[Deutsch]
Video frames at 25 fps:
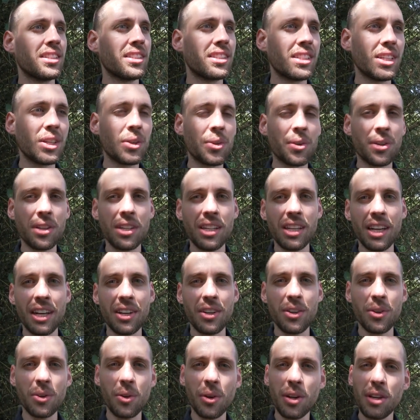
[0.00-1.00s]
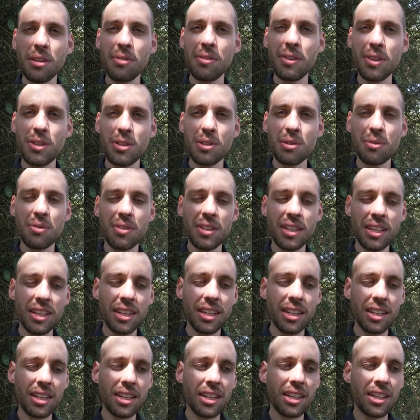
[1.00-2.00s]
Theorie, eine neue
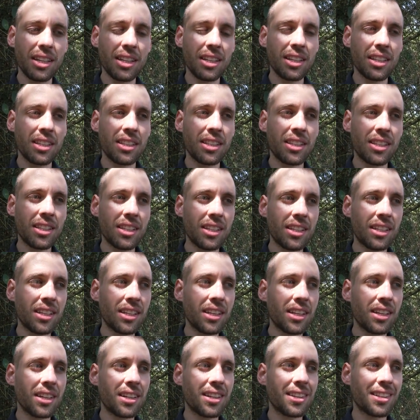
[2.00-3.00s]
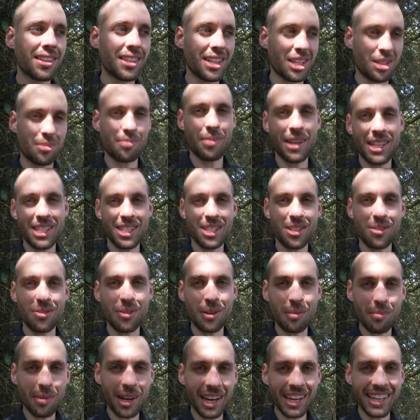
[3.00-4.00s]
Philosophie, die das Beste
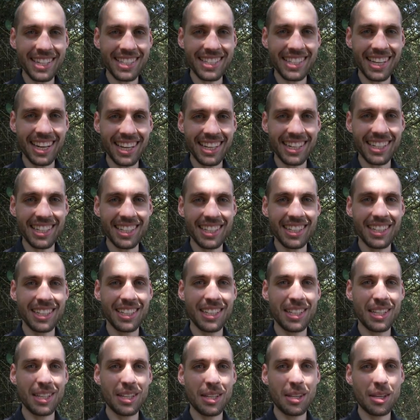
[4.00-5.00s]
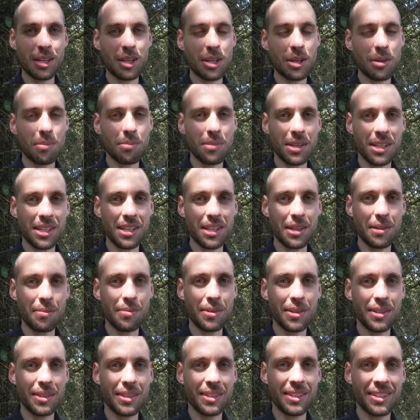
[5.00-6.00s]
von beiden Seiten mitnimmt.
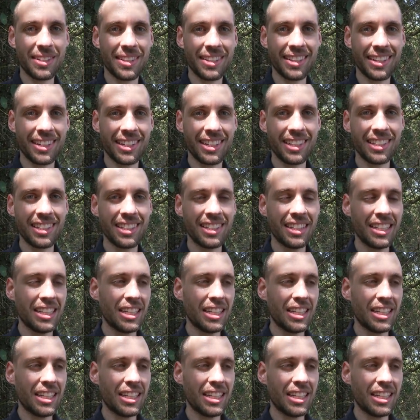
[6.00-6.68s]
Ja.